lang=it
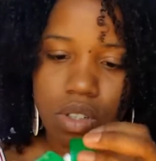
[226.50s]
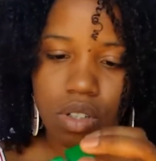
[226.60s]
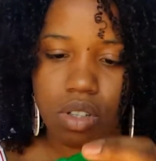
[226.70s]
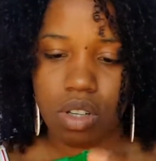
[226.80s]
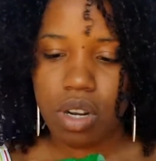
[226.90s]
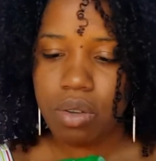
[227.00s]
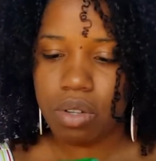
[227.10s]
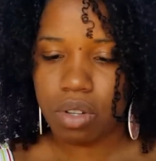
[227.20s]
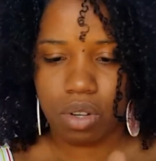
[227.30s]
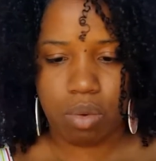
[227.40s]
l'odore è
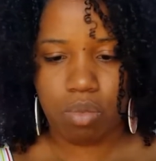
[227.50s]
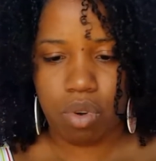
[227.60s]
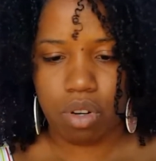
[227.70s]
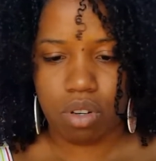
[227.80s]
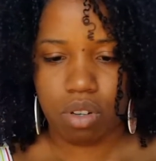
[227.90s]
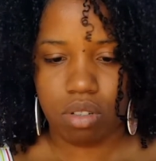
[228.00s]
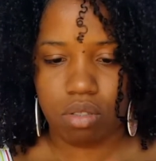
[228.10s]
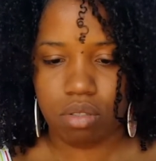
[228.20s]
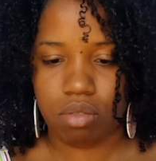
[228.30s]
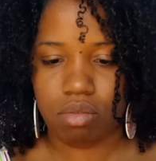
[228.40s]
un odore buono
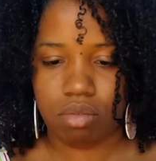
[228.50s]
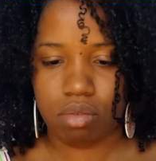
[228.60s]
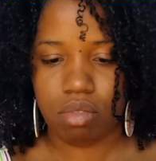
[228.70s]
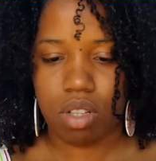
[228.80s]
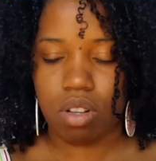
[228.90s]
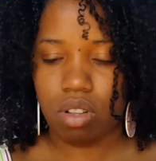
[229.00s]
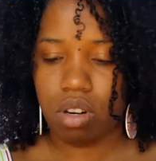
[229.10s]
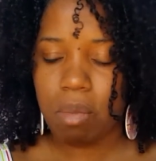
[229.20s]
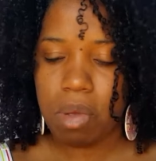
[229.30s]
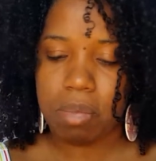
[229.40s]

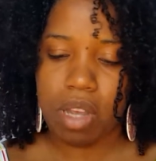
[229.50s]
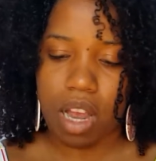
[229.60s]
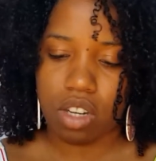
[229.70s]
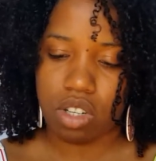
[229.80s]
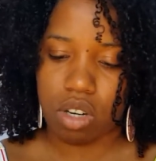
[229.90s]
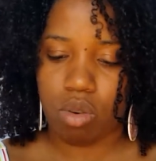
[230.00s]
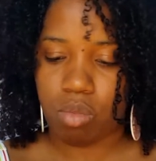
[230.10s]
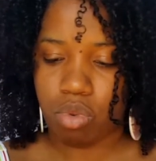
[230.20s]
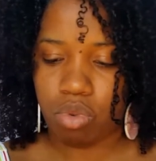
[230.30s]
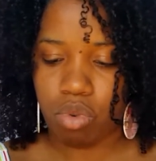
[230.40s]
l'odore mi piace
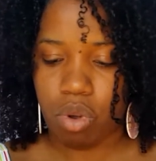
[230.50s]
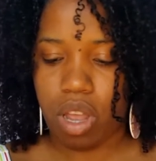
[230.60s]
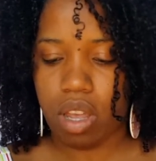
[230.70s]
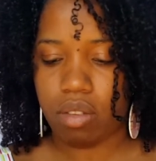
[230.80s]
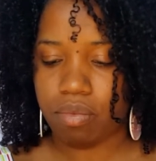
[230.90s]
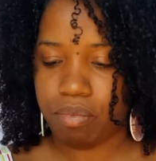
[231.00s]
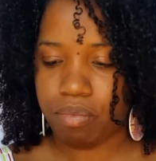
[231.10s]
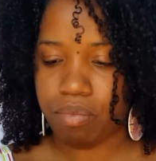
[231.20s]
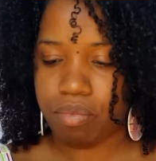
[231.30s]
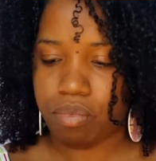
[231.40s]
comunque eh.
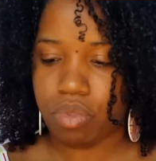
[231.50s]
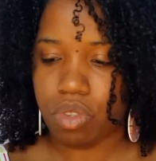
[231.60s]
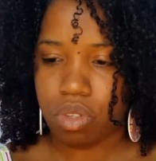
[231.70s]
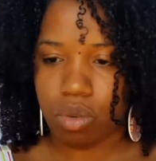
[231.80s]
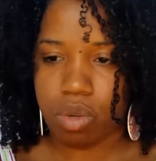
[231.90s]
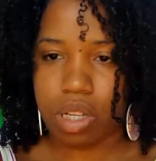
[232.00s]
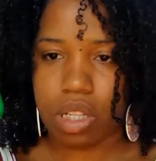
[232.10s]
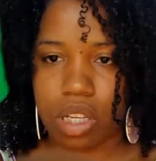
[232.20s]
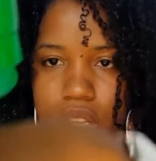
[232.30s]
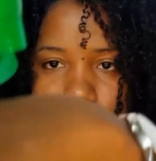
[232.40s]

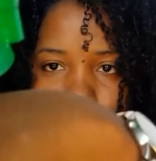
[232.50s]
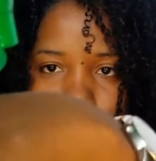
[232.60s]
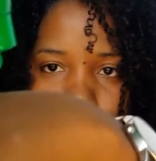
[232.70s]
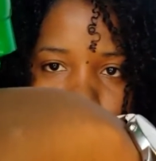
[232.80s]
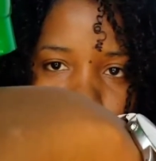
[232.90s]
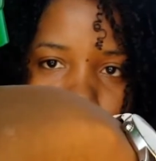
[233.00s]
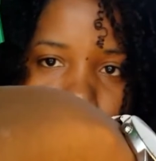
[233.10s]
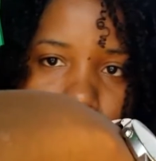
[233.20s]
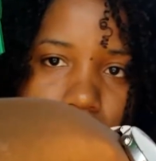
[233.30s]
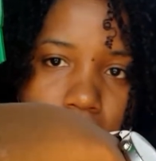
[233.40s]
quindi eh,
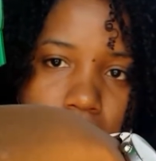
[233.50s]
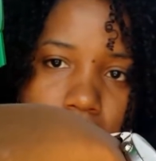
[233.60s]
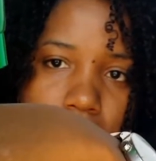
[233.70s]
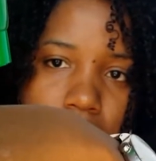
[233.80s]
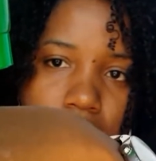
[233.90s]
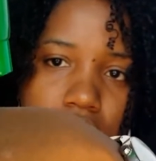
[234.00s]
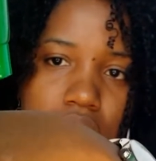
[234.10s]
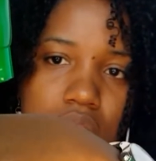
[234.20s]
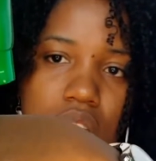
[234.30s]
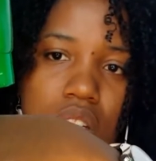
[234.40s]
mettiamo un po'
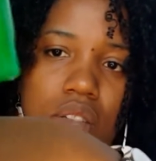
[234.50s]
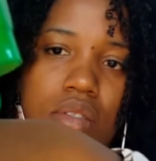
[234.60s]
di